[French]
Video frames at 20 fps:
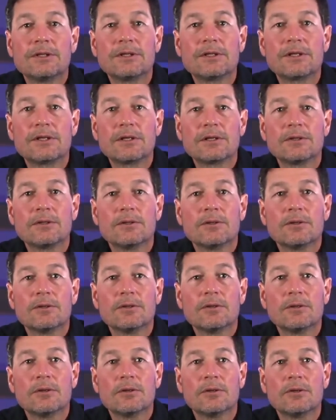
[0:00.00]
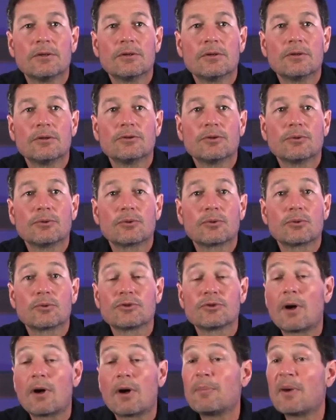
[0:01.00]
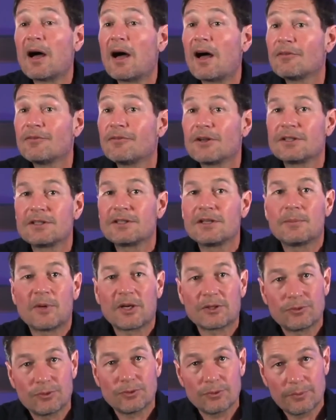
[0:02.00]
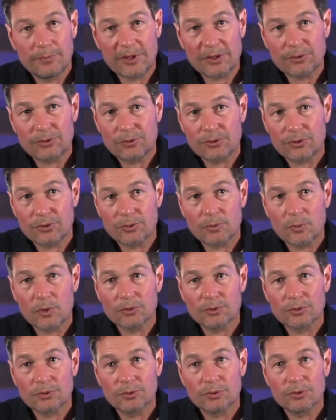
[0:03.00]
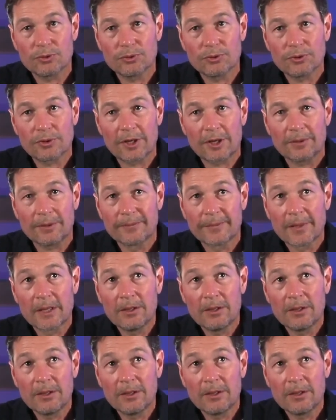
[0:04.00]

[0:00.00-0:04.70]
euh, donc on ne sera pas affecté par ce, par ce changement de, gain.